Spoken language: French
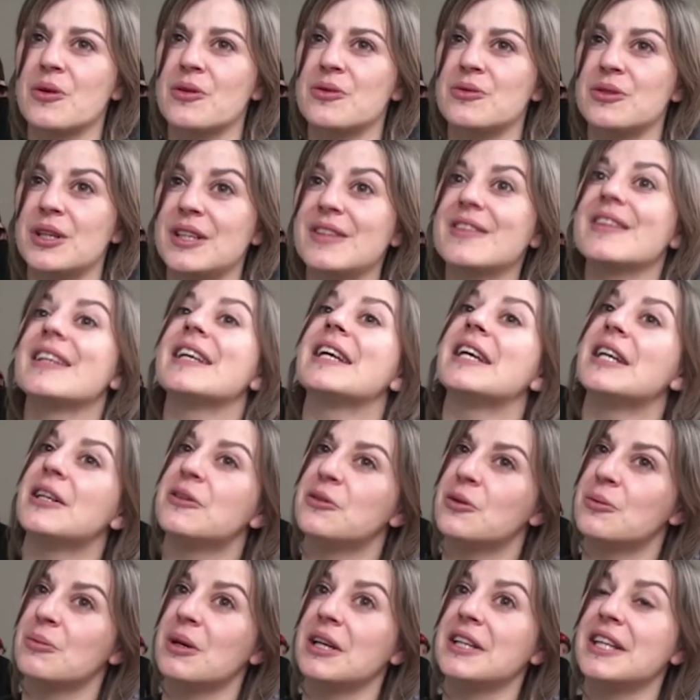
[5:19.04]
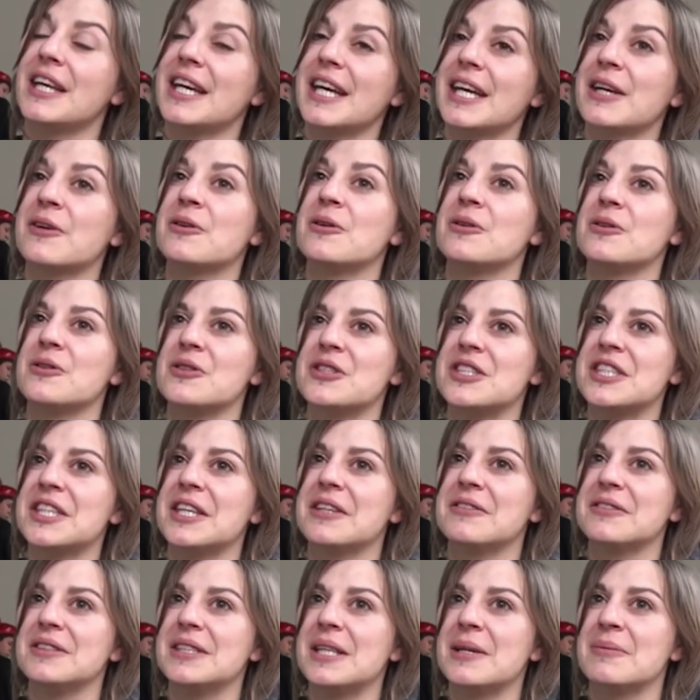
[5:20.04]
refaite et de manière écologique
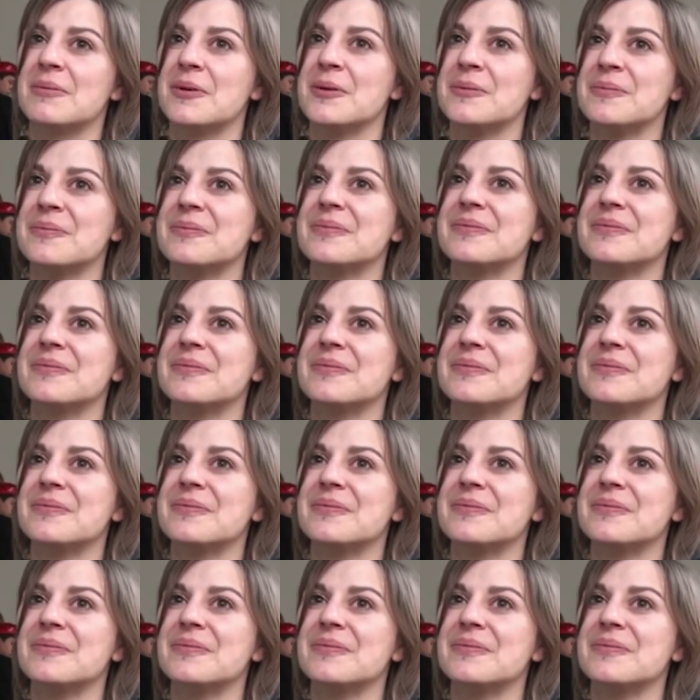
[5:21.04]
évidemment.